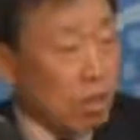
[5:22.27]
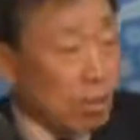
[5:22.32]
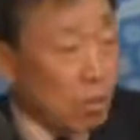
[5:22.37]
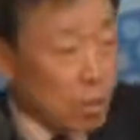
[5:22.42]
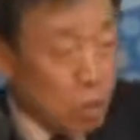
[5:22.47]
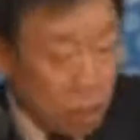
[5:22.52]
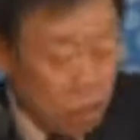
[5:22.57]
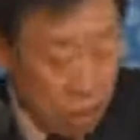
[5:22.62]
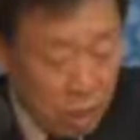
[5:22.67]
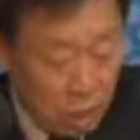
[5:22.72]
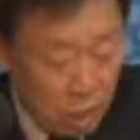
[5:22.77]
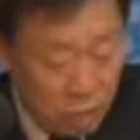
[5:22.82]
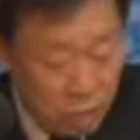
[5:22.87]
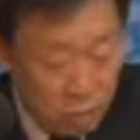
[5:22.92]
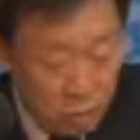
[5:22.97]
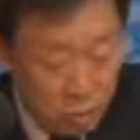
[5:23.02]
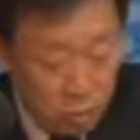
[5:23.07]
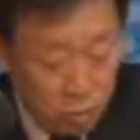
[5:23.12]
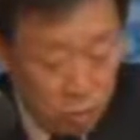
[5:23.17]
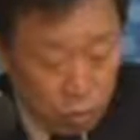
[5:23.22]
도시의
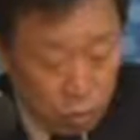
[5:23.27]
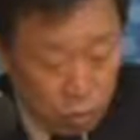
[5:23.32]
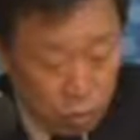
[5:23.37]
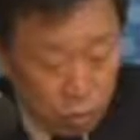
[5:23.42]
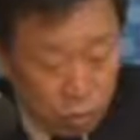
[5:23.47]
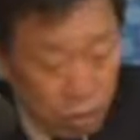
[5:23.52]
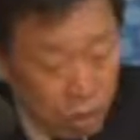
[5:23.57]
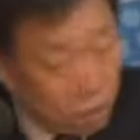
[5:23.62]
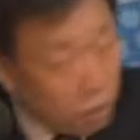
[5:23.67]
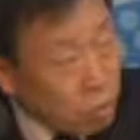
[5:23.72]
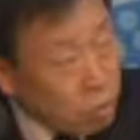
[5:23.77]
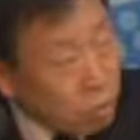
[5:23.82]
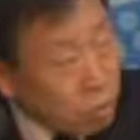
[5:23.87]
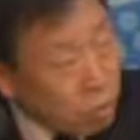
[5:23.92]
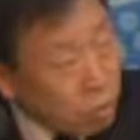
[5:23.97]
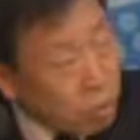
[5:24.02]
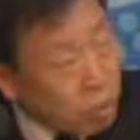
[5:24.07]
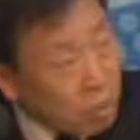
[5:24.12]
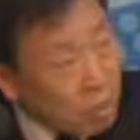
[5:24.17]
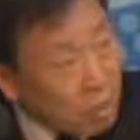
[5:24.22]
활력을
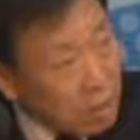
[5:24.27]
추구하고